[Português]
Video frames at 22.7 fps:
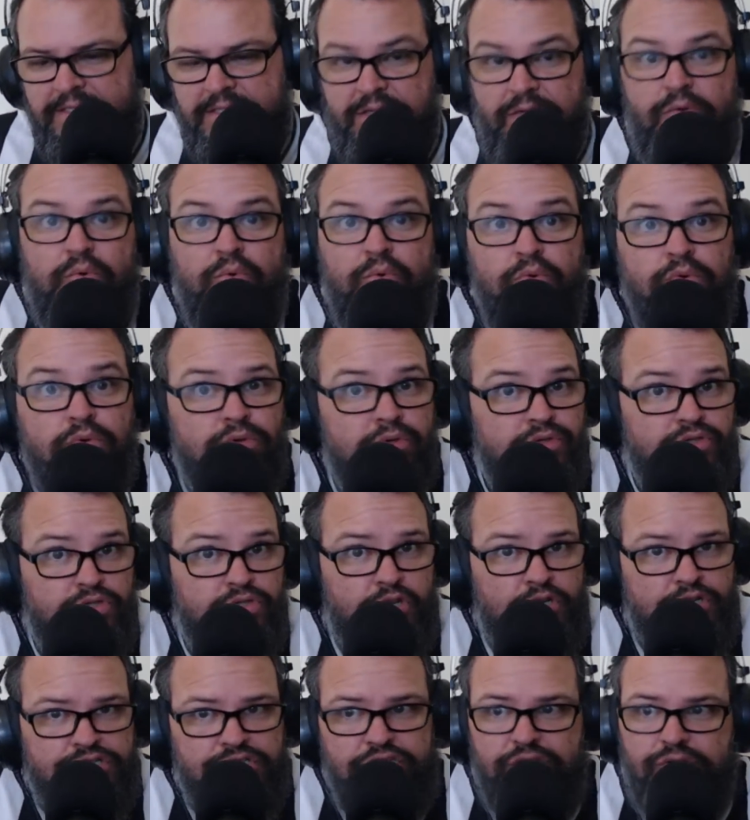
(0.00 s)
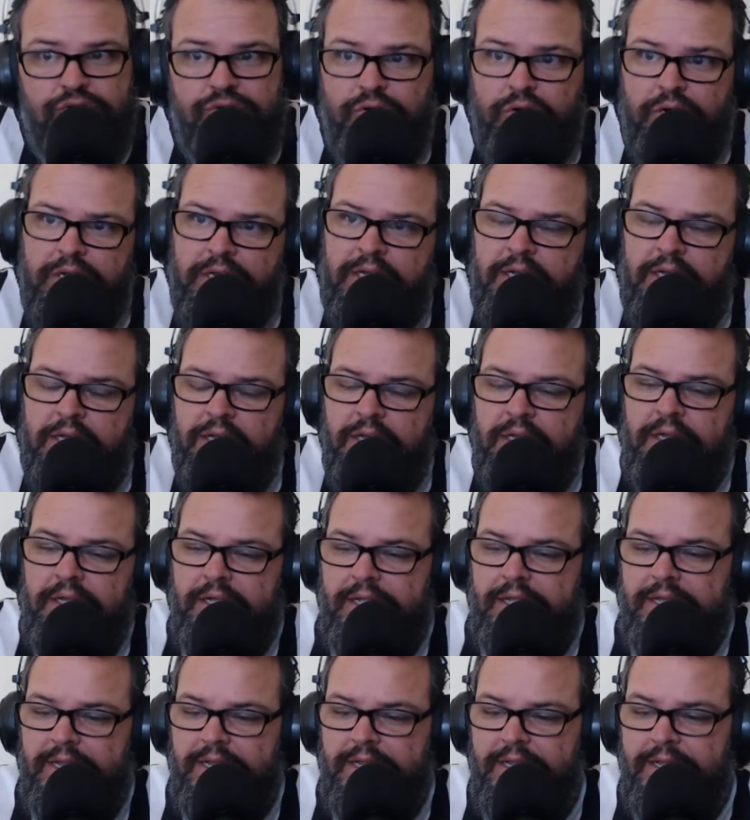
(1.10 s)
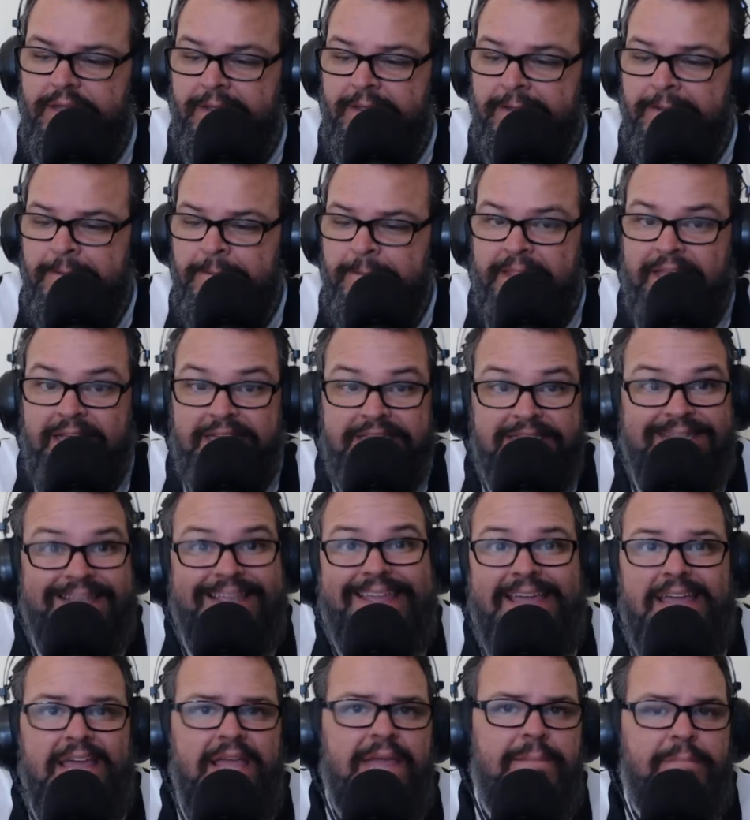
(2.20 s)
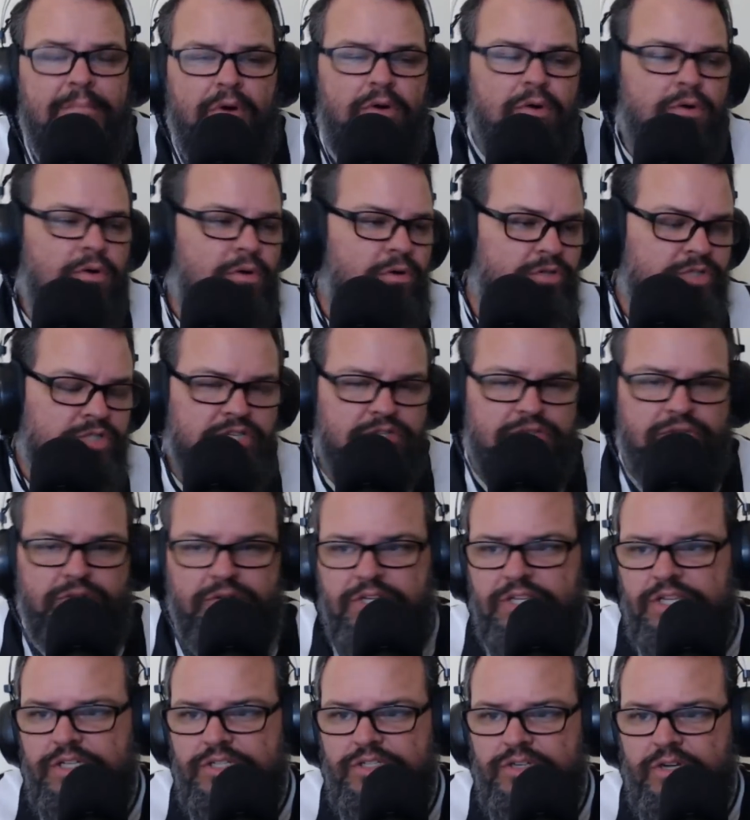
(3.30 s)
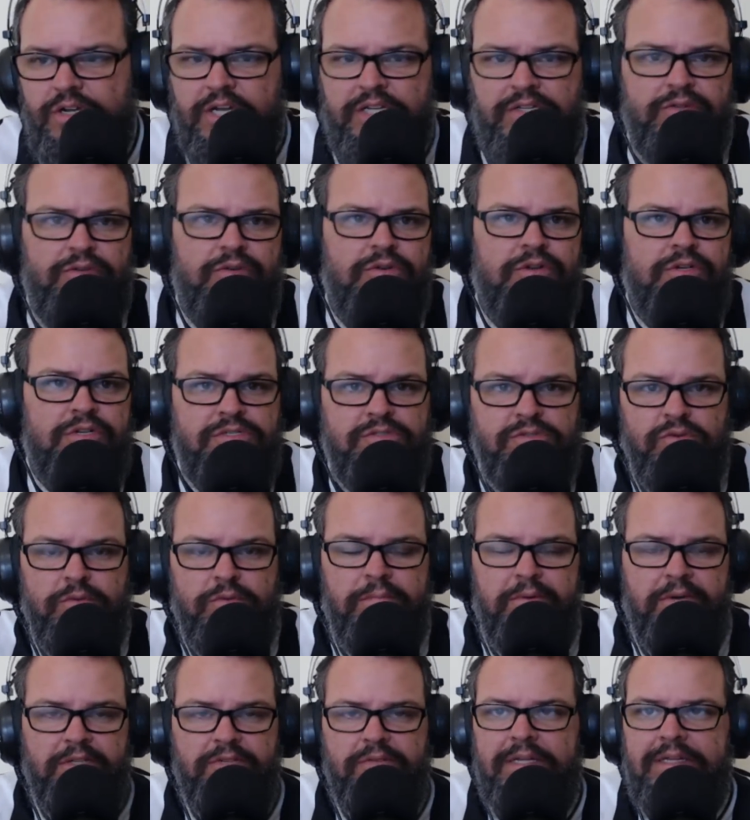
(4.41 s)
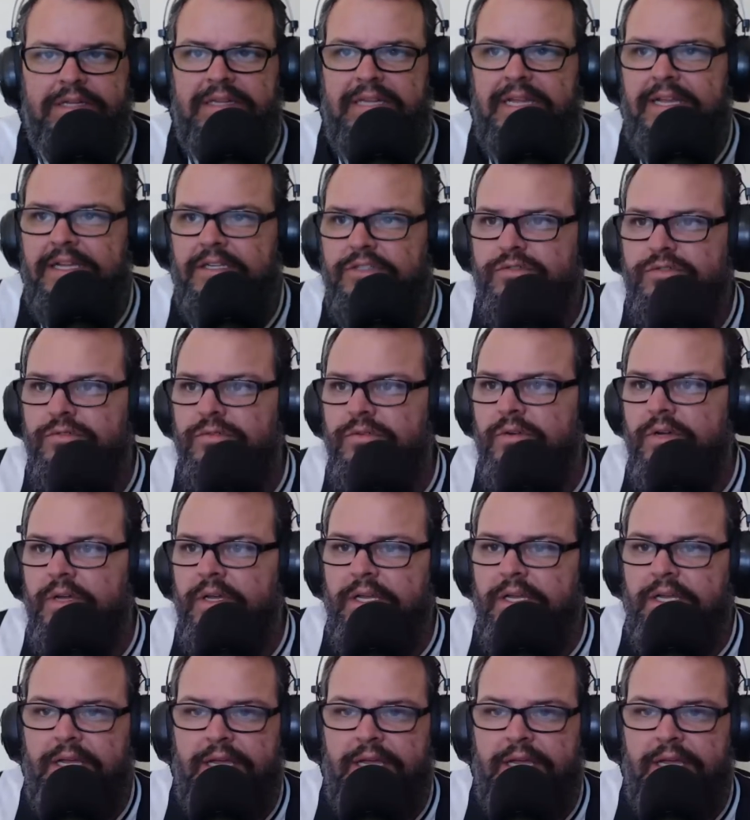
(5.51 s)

Segundo Jorge Nicola, ele é, se queimou com diretoria, jogadores, cúpula do Atlético,